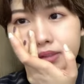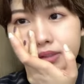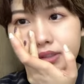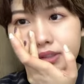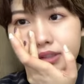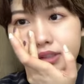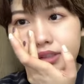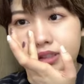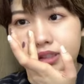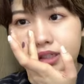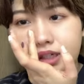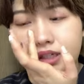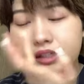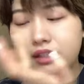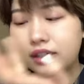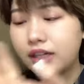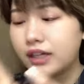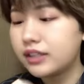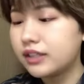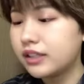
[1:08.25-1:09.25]
実家に
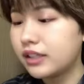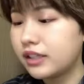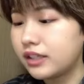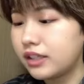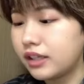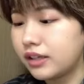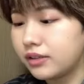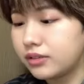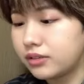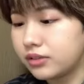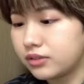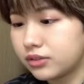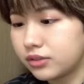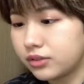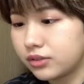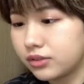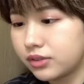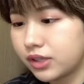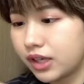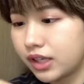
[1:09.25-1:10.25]
帰ってきているとそう
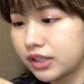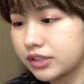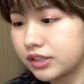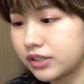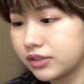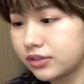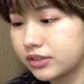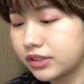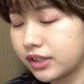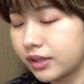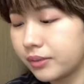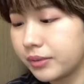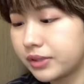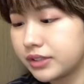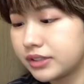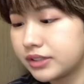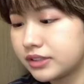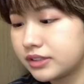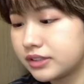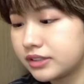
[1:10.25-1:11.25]
いう感じでございます。
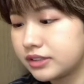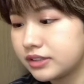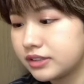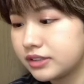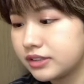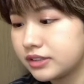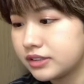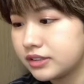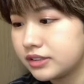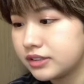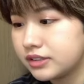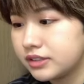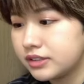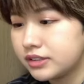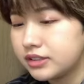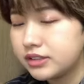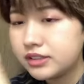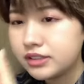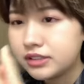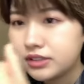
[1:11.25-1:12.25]

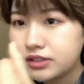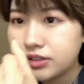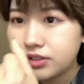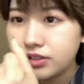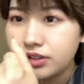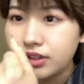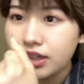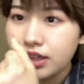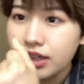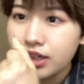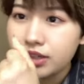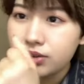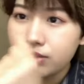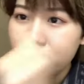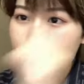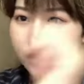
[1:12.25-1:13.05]
どんだけ東